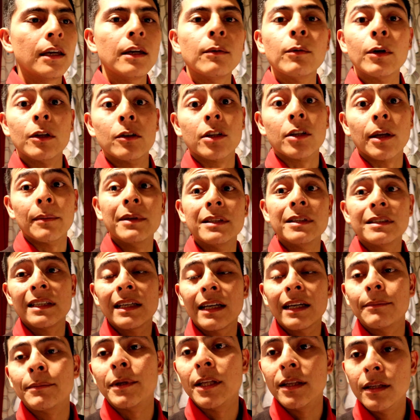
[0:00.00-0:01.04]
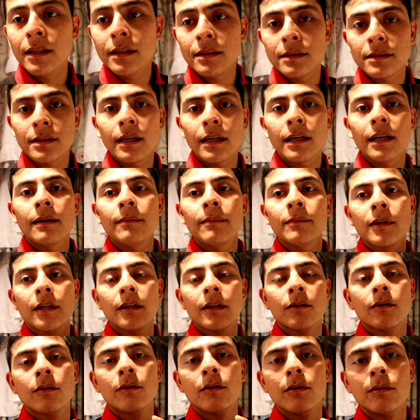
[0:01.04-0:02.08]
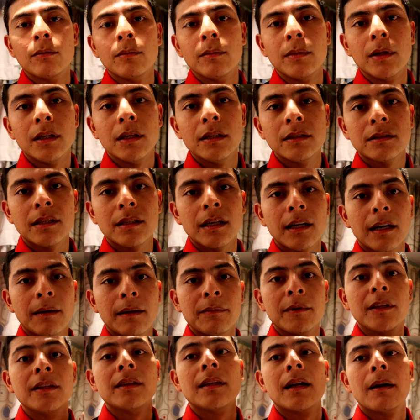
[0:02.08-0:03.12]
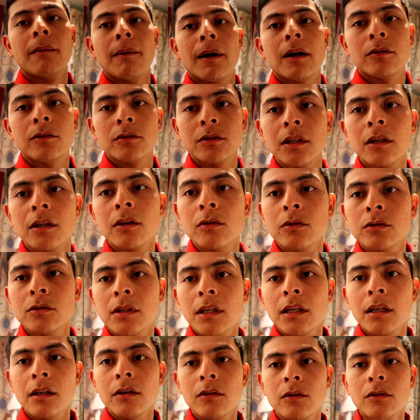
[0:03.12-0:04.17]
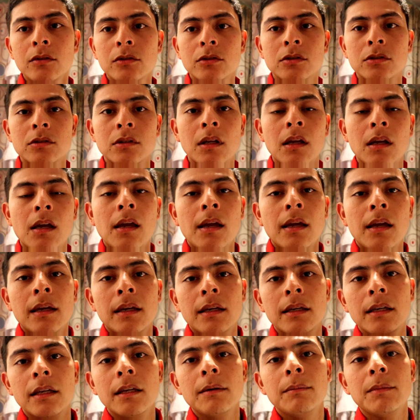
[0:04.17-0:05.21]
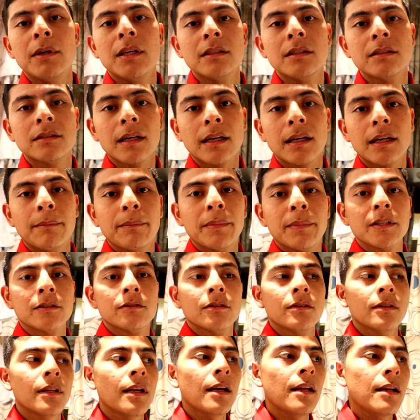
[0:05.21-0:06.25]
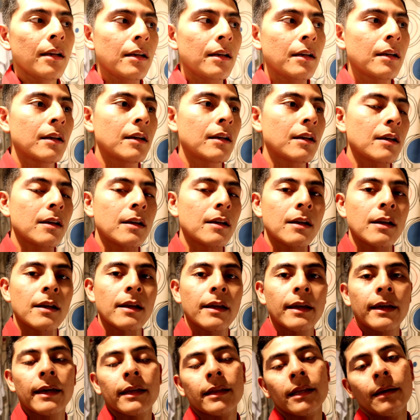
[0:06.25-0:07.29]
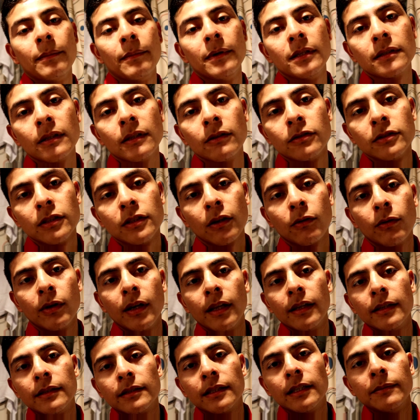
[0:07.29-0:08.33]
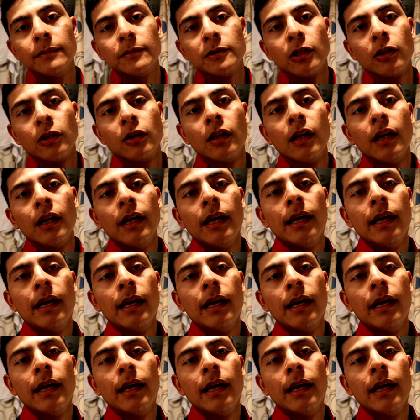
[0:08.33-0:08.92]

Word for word: Y bueno, también síganme en Instagram, tengo mi Instagram de Trabajos en Cruceros, y mi Instagram personal, que también se los dejo en la descripción.